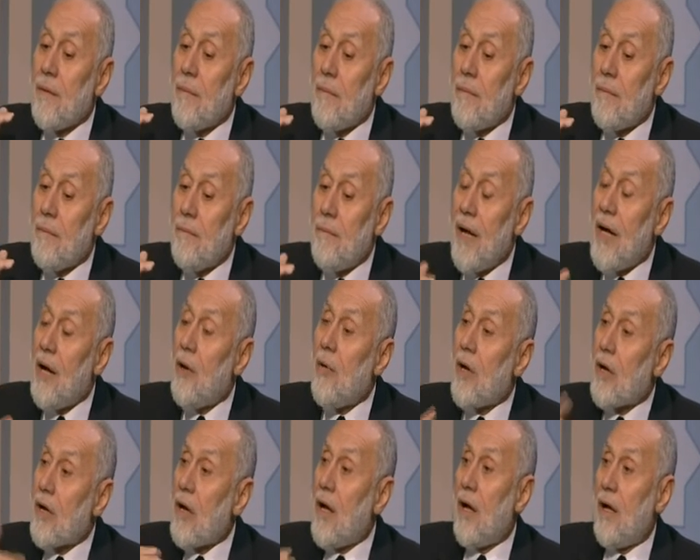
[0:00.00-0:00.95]
ما
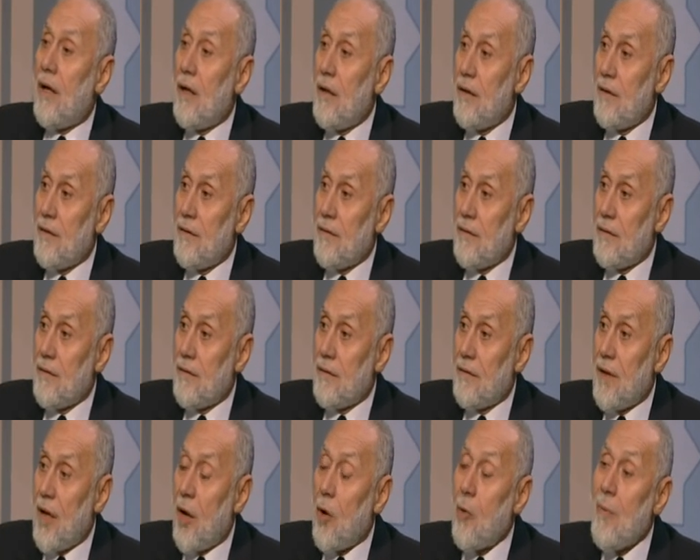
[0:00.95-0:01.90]
وراء
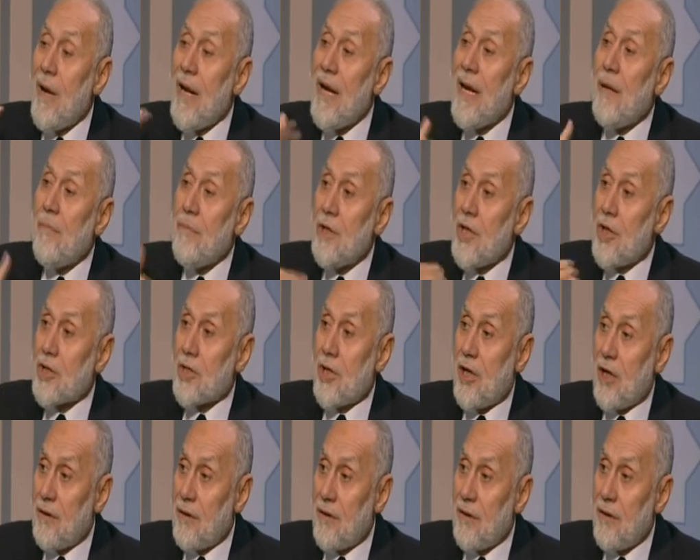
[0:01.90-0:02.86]
أو من لم
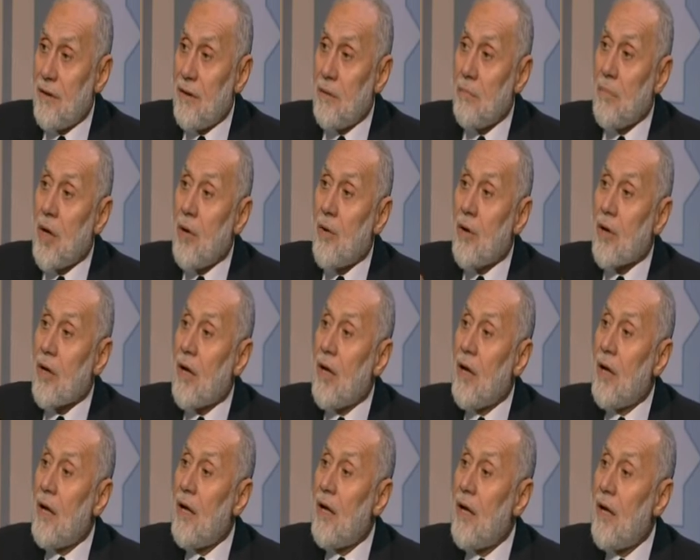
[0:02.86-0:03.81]
يشهد ما
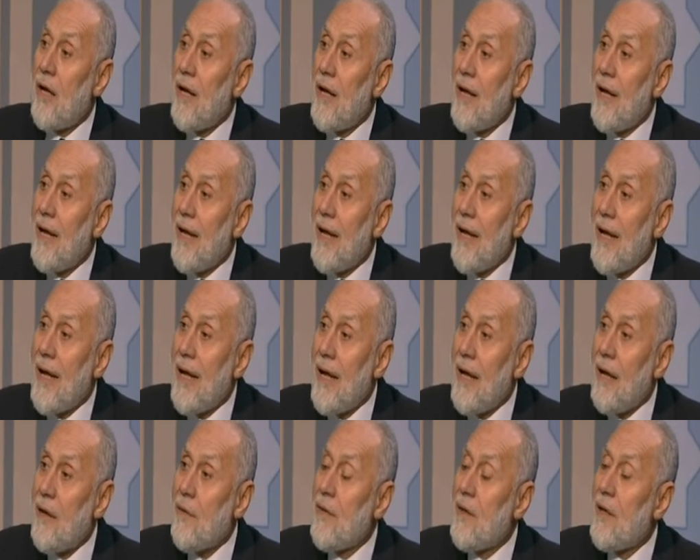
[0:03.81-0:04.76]
وراء
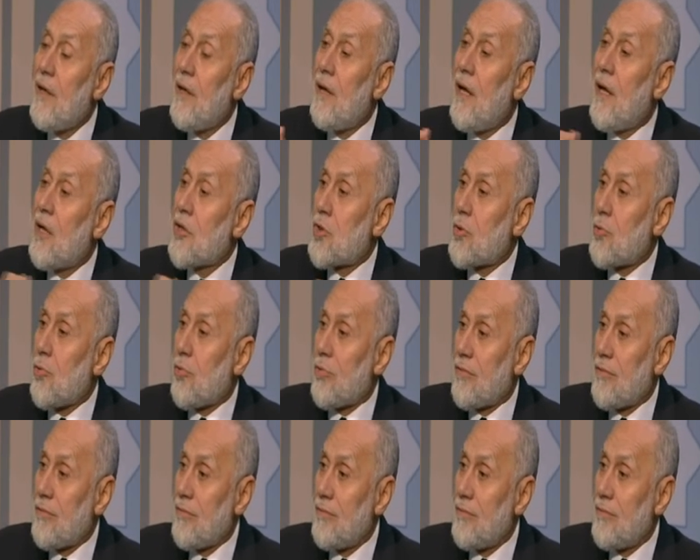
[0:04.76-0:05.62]
هذه الأسطر